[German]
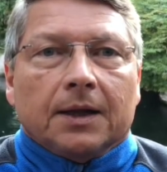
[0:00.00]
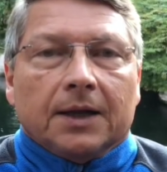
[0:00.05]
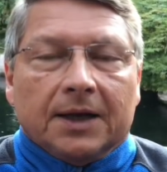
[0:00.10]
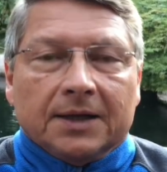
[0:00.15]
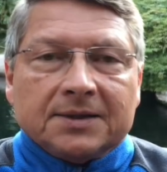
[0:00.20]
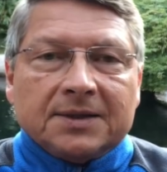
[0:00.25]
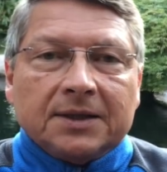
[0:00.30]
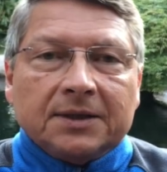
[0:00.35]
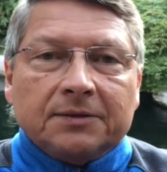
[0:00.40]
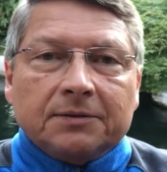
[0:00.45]

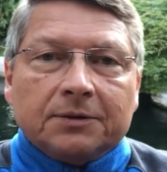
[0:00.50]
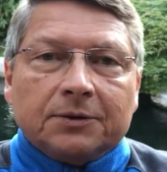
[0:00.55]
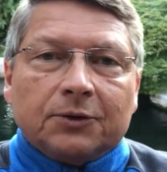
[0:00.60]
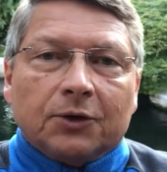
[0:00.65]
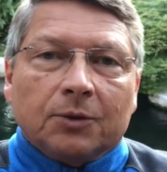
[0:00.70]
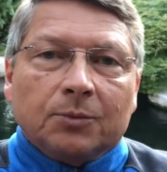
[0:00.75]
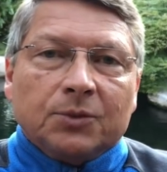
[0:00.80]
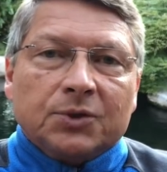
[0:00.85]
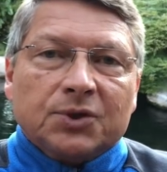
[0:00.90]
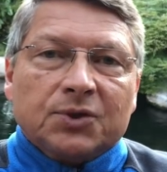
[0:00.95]
Herzlich
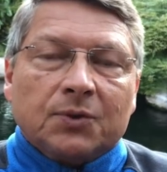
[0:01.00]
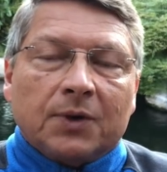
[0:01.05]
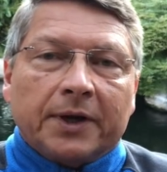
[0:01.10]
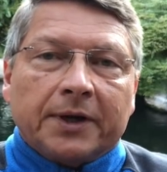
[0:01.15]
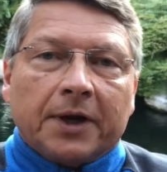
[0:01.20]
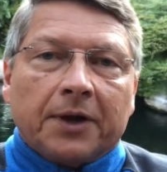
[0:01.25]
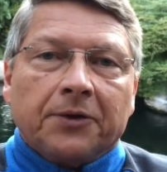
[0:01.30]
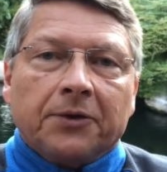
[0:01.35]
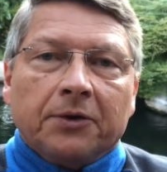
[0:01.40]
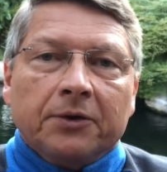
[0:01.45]
willkommen zu
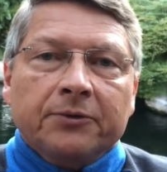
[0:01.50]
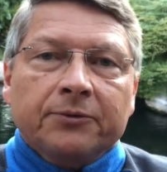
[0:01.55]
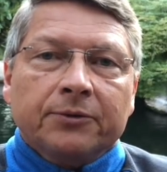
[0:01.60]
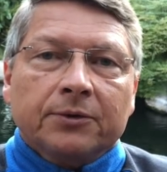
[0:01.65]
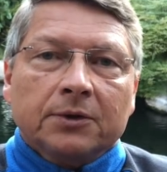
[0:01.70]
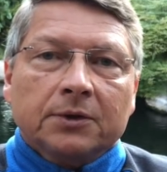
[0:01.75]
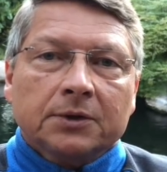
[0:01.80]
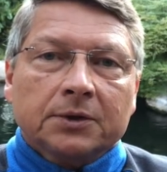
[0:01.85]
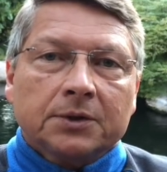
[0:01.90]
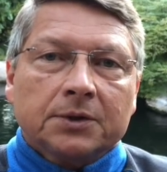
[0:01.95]
einer neuen
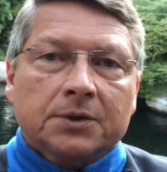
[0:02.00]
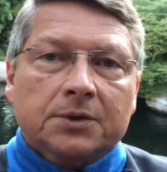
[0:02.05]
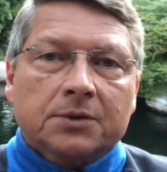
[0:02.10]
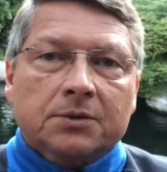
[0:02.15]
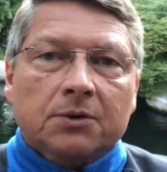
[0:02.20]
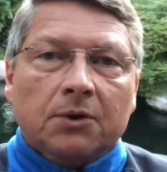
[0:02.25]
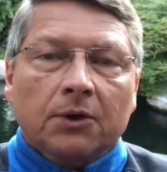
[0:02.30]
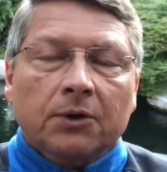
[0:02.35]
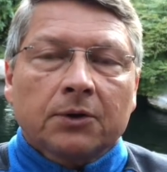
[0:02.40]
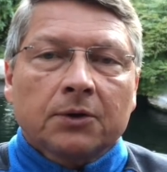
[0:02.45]
Folge
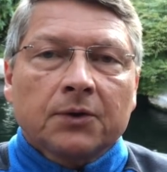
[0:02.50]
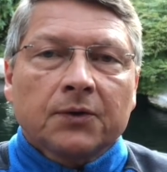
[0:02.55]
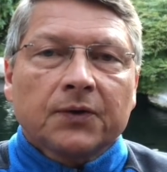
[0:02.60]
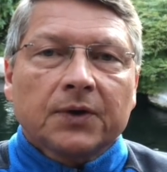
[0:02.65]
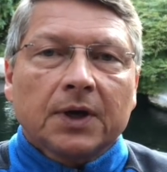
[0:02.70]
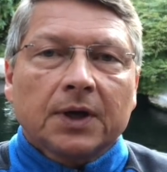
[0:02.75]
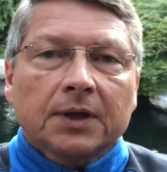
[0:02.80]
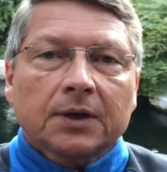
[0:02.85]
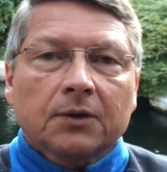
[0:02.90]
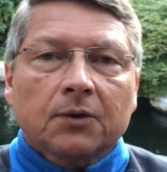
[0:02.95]
des Koi
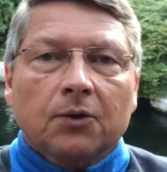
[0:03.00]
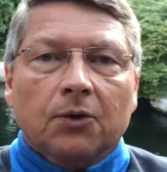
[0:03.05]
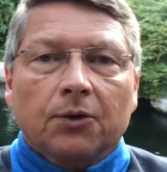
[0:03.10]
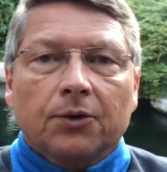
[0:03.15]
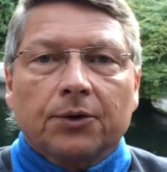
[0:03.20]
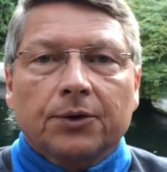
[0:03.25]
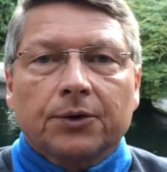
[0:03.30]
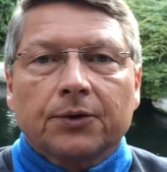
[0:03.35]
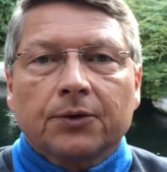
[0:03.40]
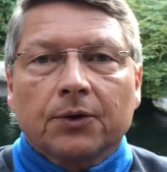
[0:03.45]
Consult
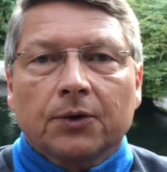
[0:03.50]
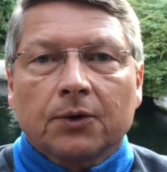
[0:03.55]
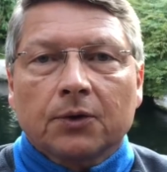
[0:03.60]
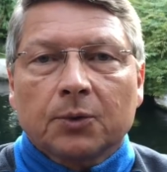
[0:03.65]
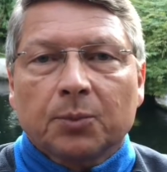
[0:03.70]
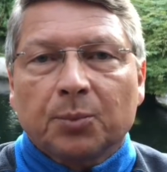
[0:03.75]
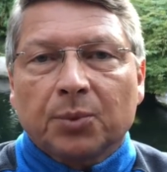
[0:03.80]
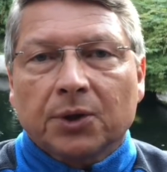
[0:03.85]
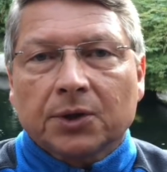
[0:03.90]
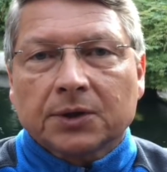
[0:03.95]
Koi
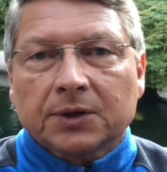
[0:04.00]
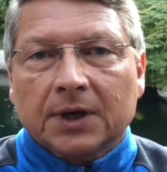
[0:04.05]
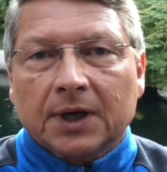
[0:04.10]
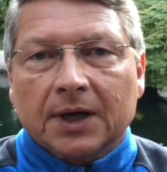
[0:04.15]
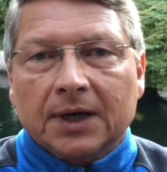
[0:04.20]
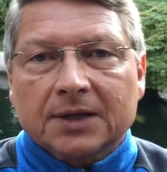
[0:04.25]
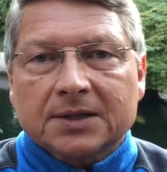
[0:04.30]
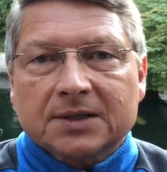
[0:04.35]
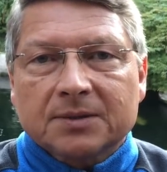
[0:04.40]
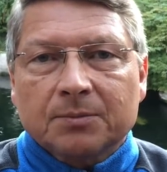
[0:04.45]
Talk
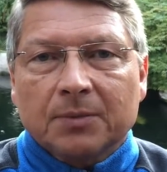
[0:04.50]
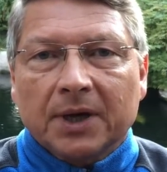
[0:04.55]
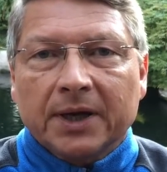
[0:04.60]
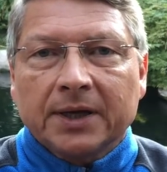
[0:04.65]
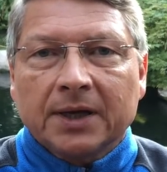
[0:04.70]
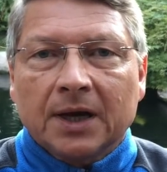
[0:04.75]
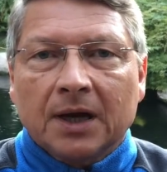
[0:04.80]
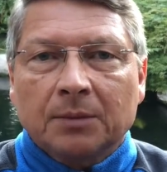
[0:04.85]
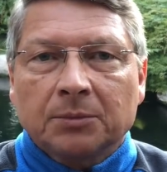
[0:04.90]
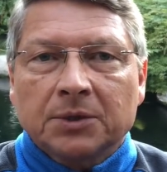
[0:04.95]
Podcast.
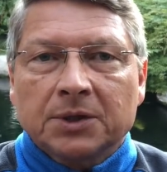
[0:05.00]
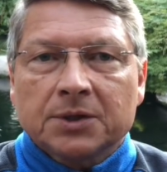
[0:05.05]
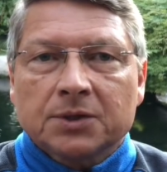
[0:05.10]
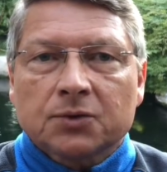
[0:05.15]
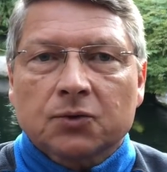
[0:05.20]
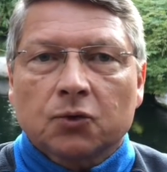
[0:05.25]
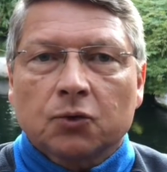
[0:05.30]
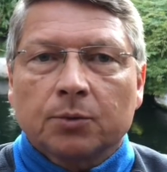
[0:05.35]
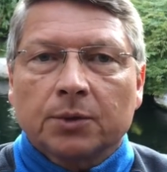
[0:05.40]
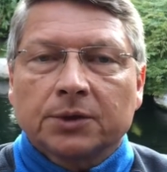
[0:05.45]
Mein Name
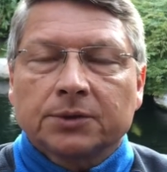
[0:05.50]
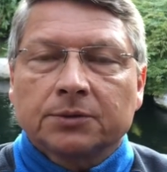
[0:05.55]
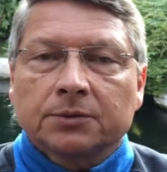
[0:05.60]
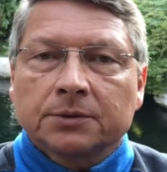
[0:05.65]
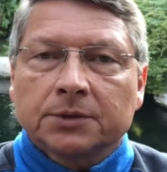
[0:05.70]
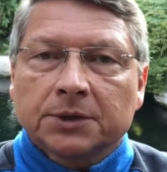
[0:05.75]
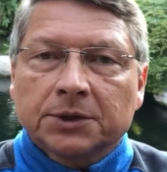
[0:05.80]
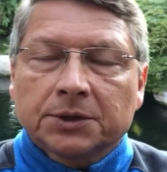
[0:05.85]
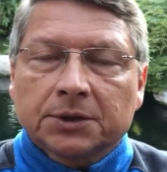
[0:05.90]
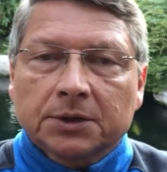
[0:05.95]
ist Robert
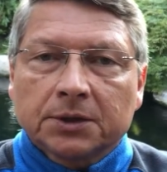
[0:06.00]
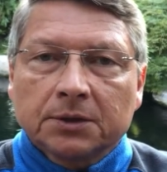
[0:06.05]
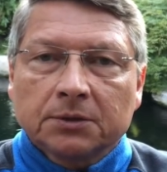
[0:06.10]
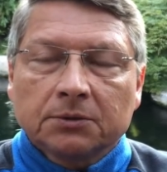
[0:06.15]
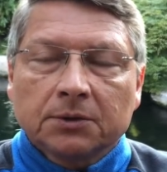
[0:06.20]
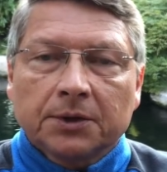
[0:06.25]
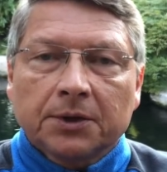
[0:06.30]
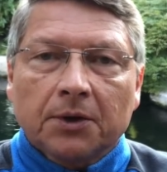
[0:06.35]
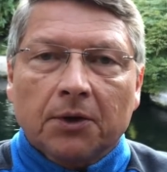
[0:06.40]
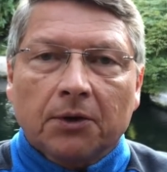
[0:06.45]
Jungnischke
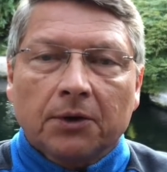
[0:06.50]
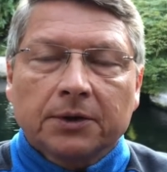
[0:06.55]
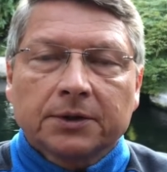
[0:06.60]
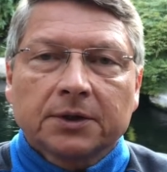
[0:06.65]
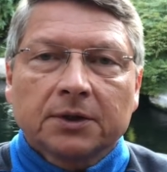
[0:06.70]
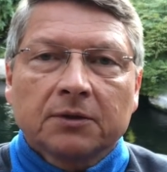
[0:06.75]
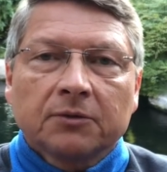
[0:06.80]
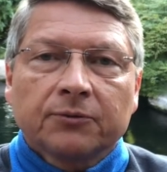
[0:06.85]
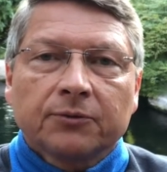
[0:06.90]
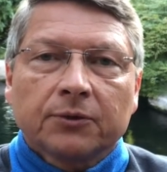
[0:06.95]
und in der
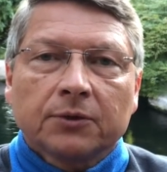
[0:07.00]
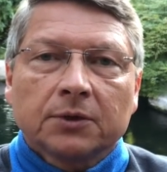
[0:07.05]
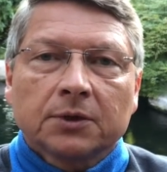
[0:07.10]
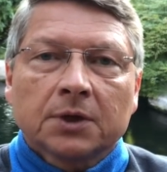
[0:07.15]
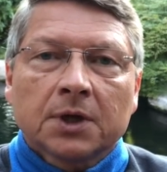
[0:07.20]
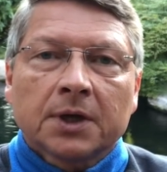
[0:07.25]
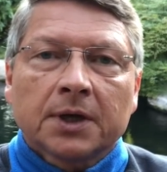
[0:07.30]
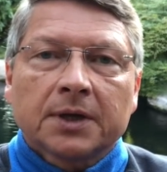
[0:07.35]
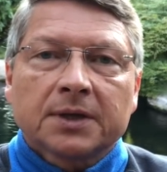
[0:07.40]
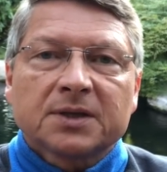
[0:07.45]
heutigen
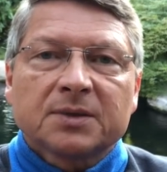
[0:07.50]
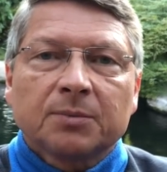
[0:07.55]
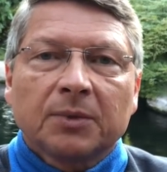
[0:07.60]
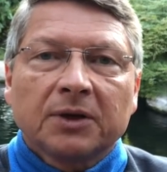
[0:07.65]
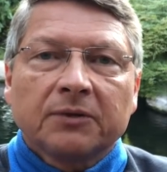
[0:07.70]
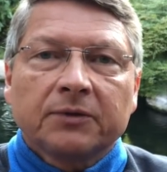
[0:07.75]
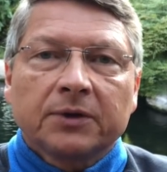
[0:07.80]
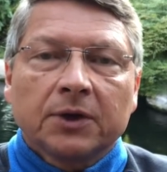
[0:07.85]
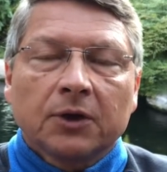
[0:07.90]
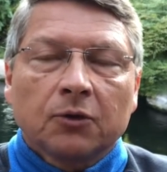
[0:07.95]
Folge geht es
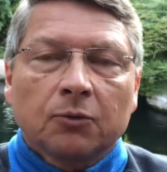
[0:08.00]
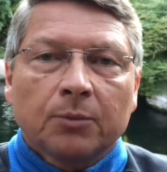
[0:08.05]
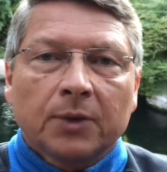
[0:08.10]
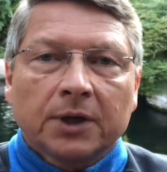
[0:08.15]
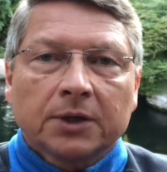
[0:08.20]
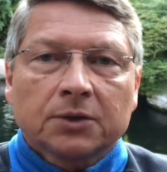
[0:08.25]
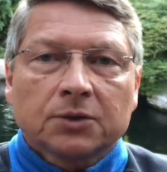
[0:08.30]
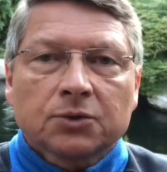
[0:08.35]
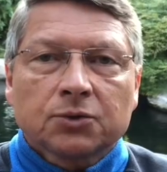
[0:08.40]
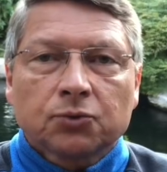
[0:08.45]
mal wieder um
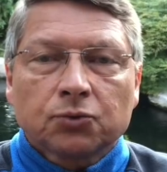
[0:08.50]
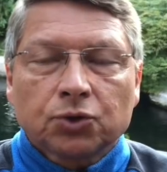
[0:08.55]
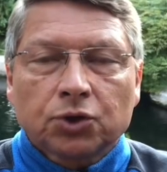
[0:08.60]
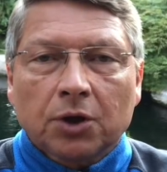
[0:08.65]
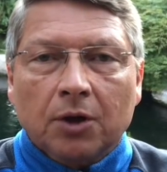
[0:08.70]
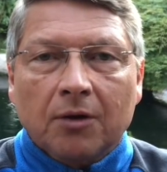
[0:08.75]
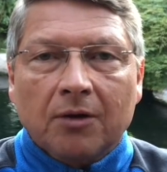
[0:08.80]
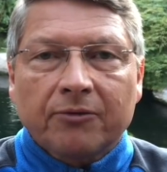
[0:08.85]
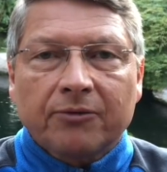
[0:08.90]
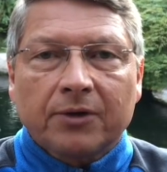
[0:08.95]
eine
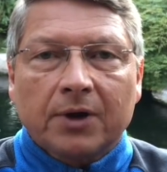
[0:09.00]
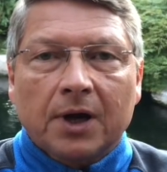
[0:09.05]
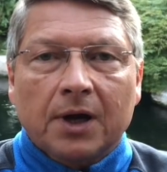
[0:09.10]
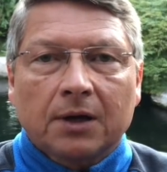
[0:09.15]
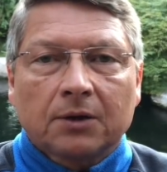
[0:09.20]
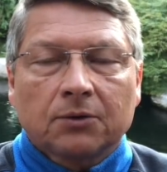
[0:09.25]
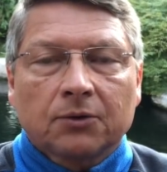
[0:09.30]
Zuschauerfrage.